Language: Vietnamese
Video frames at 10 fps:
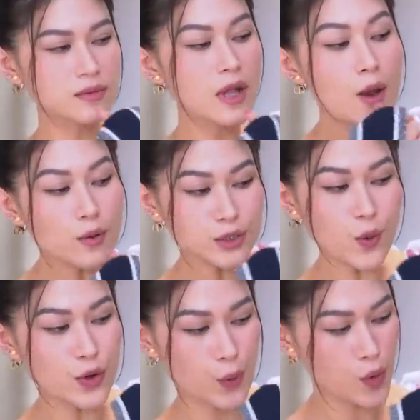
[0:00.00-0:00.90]
Nếu
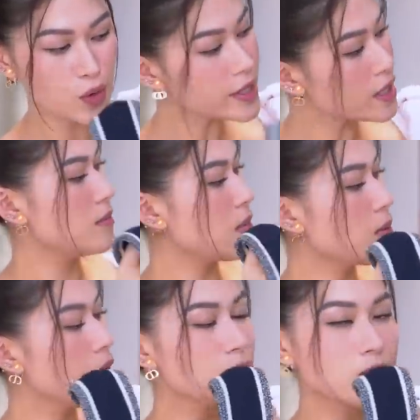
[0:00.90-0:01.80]
xui rủi thôi nha, mà
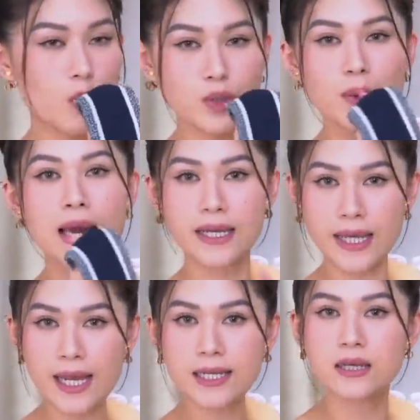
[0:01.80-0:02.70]
mất một trong hai cái
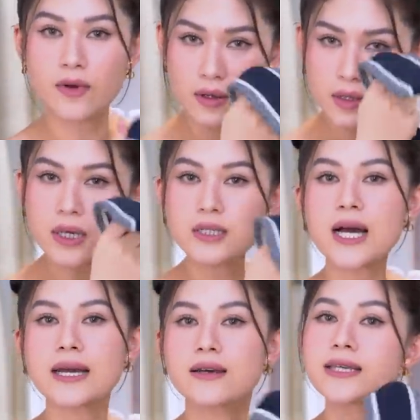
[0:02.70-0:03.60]
dây thì vẫn có thể
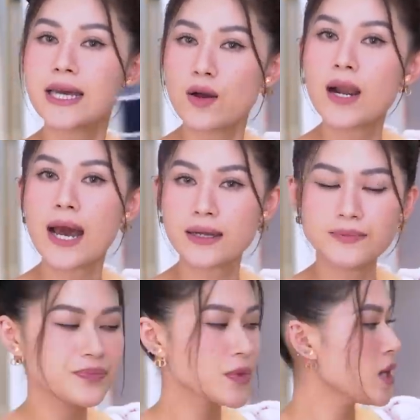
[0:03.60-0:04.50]
xài được cái dây còn lại.
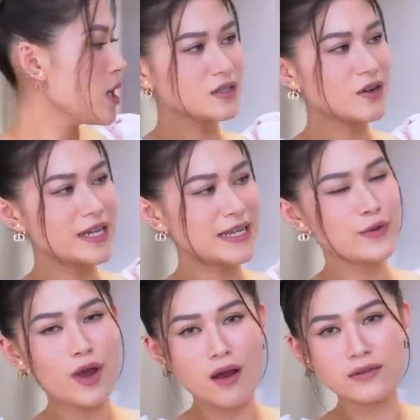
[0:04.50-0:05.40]
Có hay theo
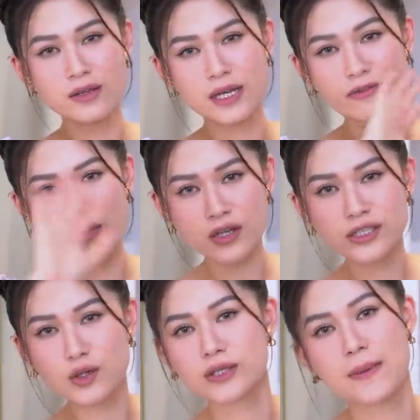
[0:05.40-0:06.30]
dõi những cái vlog
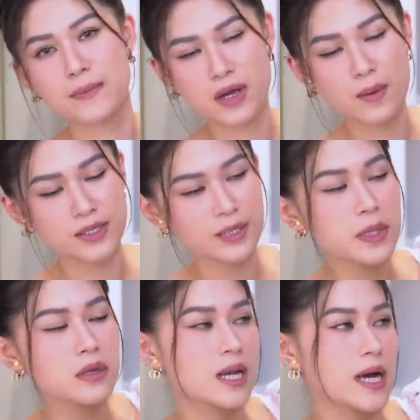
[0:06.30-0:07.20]
trước của Tâm á, các bạn sẽ biết
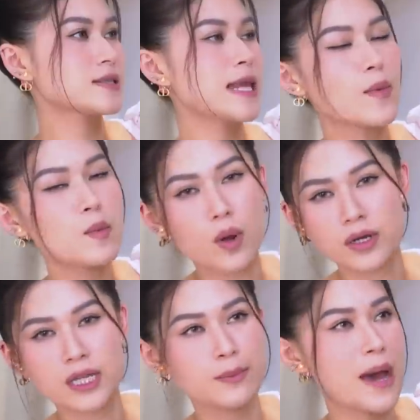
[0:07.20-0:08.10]
được là Tâm có một cái
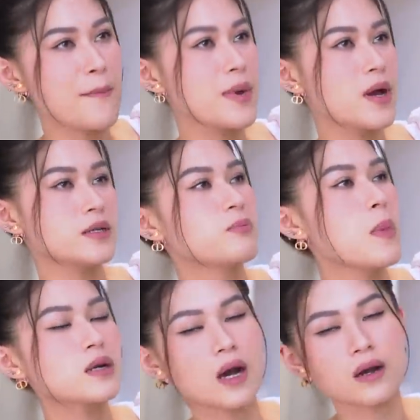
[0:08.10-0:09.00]
niềm đam mê
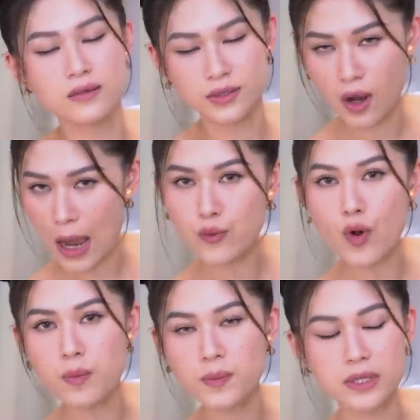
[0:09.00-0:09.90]
bất tận cho áo
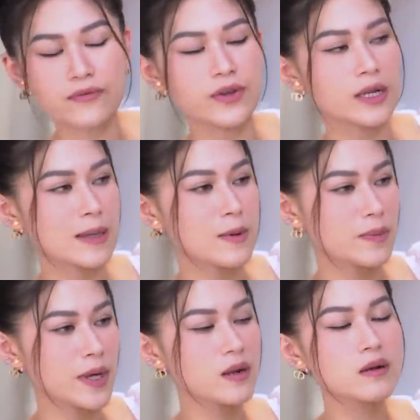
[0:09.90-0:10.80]
robe. Tại vì là Tâm cảm
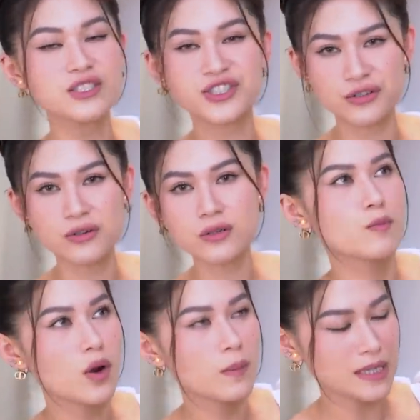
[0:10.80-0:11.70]
thấy nó rất là sướng.
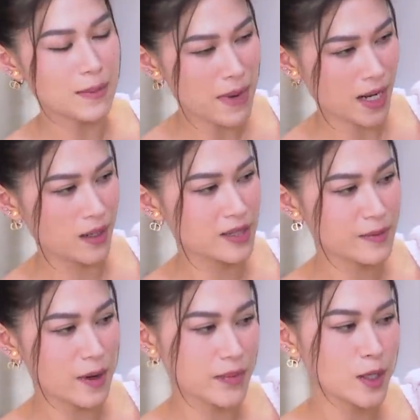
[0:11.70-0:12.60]
Mỗi lần mà Tâm mặc lên Tâm
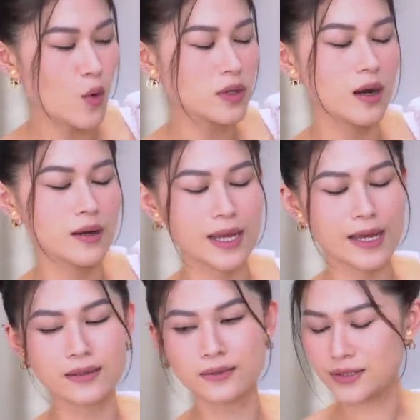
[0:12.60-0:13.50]
cảm thấy cuộc đời
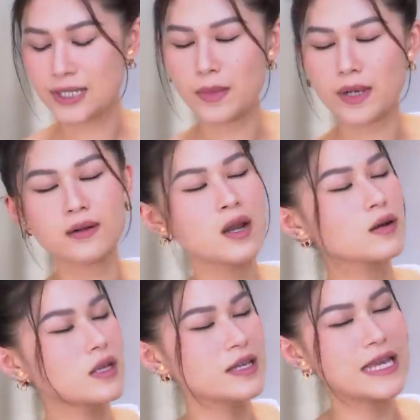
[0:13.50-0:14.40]
này sao mà nó có
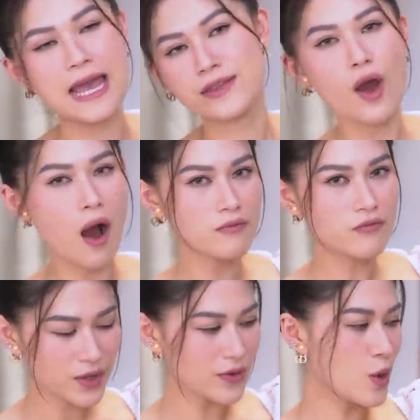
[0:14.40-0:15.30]
thể nhẹ nhõm
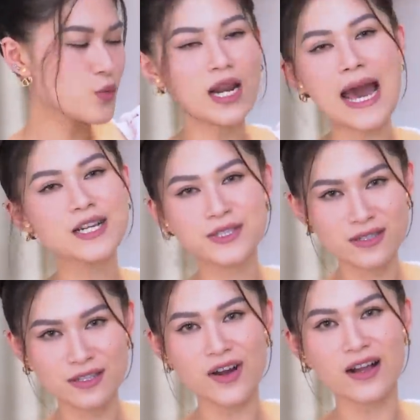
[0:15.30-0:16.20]
và relax đến
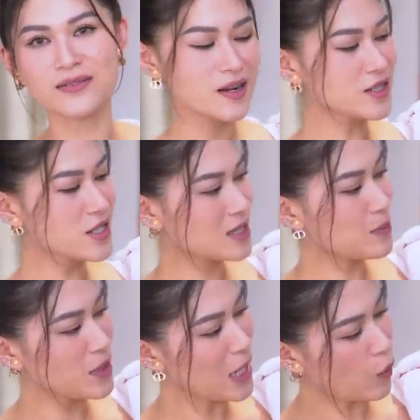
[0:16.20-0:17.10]
như vậy. Đó cho nên
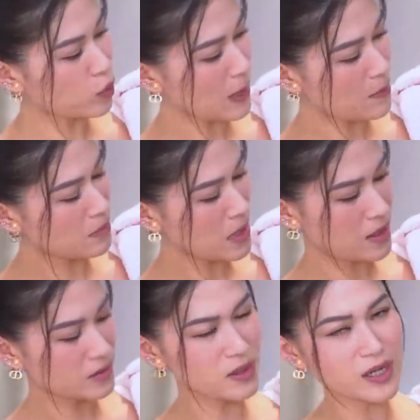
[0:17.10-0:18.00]
Tâm đi đâu, Tâm
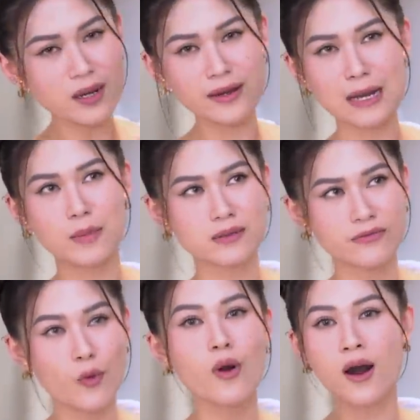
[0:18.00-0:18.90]
những cái nơi nào mà
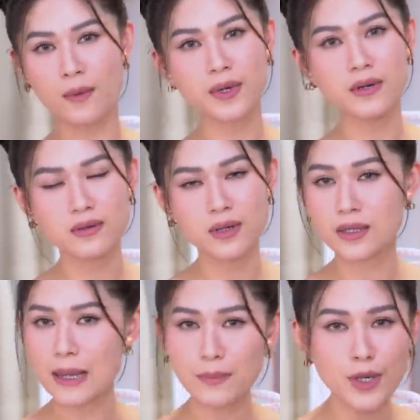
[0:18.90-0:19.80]
phù hợp á là
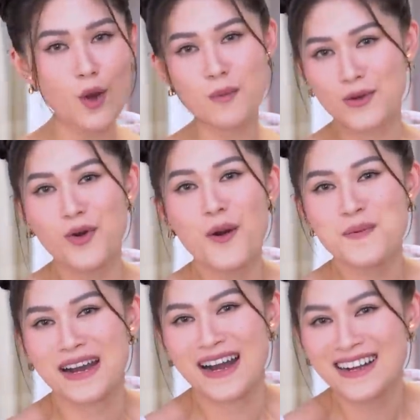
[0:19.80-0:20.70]
Tâm đều mặc robe
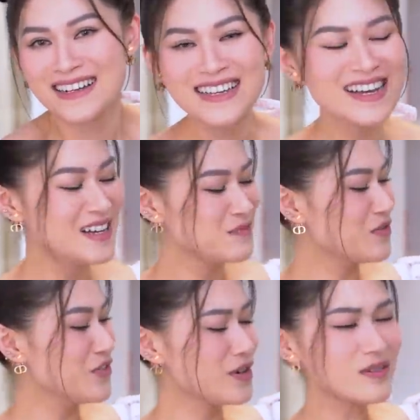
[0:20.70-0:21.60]
cả. Bởi
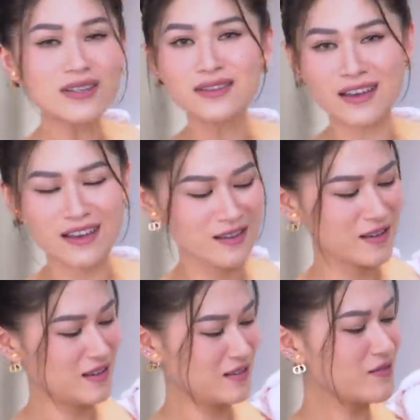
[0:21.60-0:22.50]
vì nó rất là tiện.
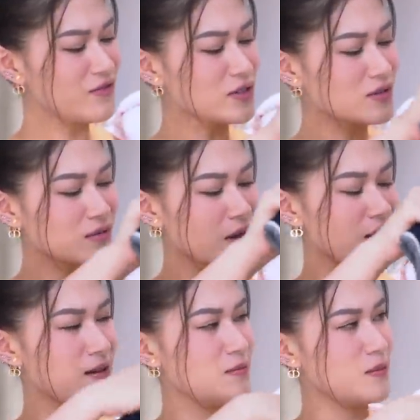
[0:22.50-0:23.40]
Nó vừa
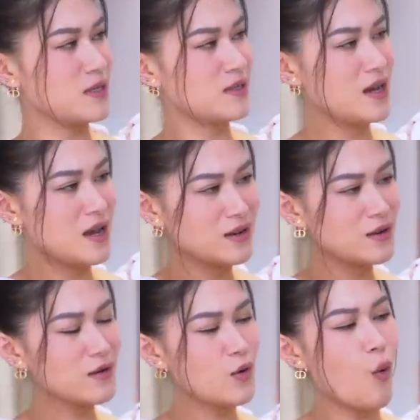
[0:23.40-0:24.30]
tiện mà
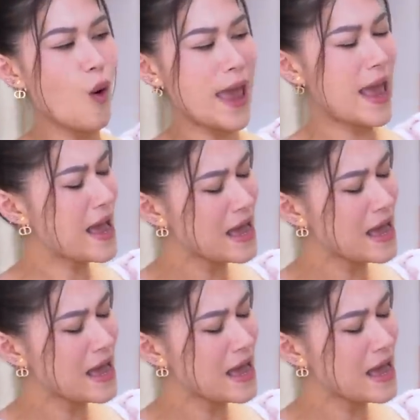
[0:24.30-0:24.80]
nó khỏe